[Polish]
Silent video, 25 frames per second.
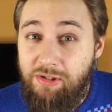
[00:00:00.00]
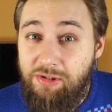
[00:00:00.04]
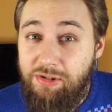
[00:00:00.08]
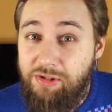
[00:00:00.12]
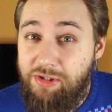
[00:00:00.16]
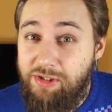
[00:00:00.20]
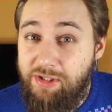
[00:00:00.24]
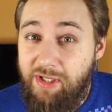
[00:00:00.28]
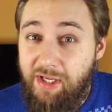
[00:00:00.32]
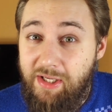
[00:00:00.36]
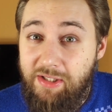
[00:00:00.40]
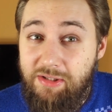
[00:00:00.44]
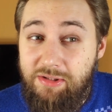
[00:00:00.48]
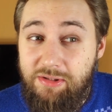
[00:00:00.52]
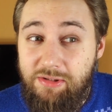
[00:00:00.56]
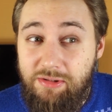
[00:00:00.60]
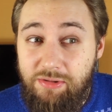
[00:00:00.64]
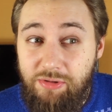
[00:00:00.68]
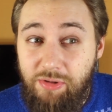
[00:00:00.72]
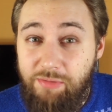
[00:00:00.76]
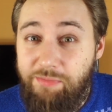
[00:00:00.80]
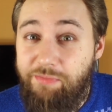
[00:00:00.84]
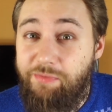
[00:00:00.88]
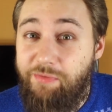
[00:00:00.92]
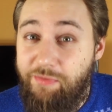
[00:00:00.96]
Czy jest?
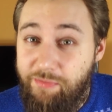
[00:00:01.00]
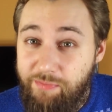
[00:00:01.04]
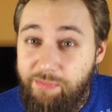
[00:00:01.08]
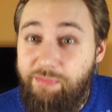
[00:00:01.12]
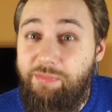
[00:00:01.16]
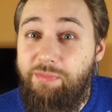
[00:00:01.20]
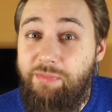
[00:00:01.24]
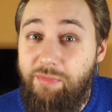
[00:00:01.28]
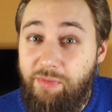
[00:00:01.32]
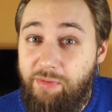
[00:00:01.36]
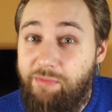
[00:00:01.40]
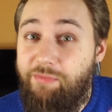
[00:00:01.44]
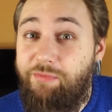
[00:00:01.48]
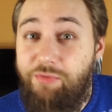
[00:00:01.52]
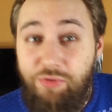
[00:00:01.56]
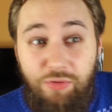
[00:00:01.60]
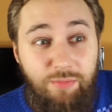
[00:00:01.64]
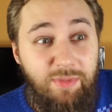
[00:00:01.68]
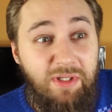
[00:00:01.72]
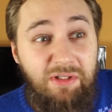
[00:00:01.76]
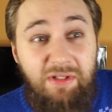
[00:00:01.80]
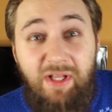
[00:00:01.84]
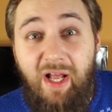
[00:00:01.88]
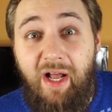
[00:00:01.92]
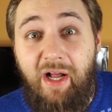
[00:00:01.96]
No, w
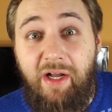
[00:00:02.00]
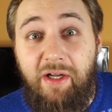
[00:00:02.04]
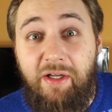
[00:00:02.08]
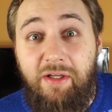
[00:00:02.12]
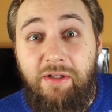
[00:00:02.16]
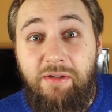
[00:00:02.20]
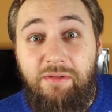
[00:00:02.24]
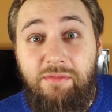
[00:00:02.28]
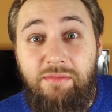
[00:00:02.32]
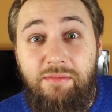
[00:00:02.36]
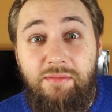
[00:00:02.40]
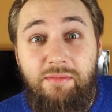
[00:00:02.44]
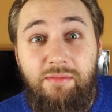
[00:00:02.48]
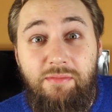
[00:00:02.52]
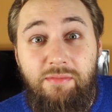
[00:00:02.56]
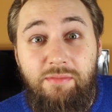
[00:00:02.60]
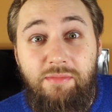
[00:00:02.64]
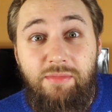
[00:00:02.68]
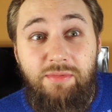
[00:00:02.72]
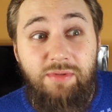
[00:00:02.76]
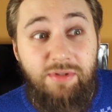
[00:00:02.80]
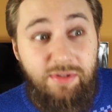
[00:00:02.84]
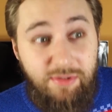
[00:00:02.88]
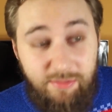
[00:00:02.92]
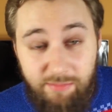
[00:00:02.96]
sumie tak
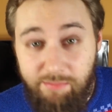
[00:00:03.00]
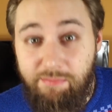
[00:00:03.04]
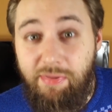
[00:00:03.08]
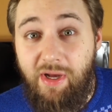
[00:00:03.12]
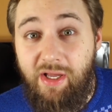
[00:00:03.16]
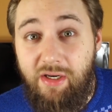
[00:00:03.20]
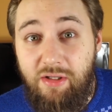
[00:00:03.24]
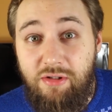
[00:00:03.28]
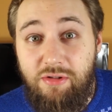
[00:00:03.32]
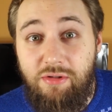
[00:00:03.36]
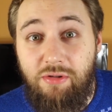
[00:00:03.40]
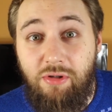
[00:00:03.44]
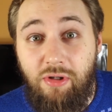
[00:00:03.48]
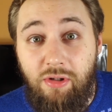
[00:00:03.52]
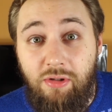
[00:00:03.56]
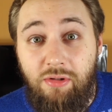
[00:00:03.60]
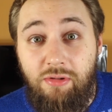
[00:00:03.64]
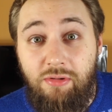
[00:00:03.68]
bardzo.